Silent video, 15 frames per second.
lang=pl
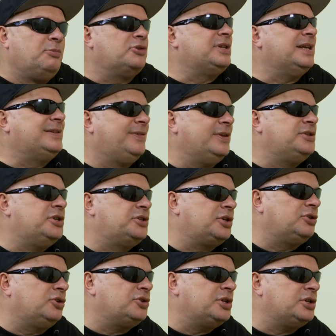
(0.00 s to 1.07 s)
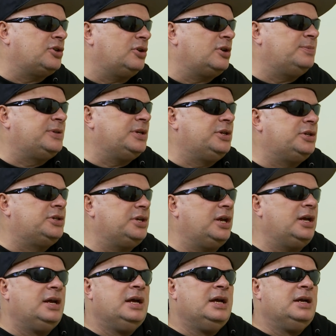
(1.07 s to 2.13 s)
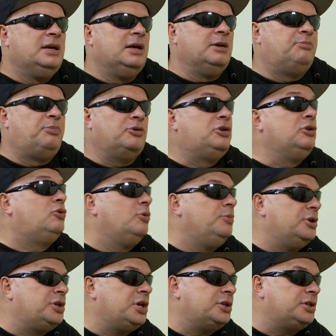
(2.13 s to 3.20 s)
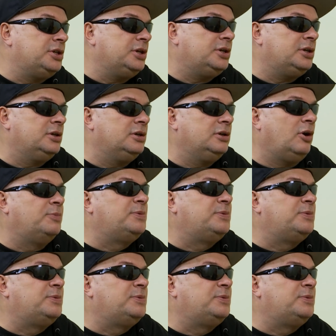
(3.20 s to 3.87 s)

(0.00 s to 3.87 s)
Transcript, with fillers: można stwierdzić, czy ktoś jest chory psychicznie e, po kilkumiesięcznych e,